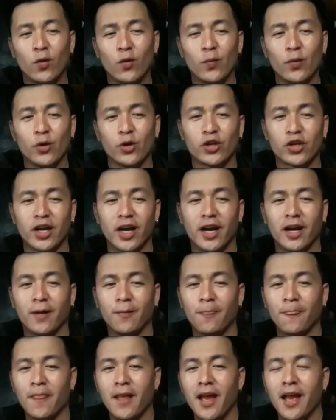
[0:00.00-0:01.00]
ko po siyang
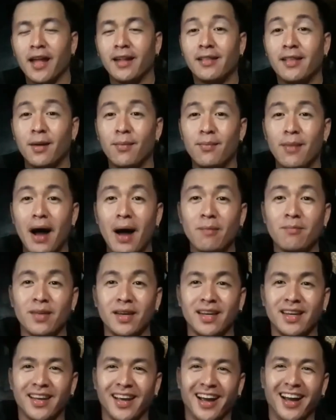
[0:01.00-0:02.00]
The Mommy.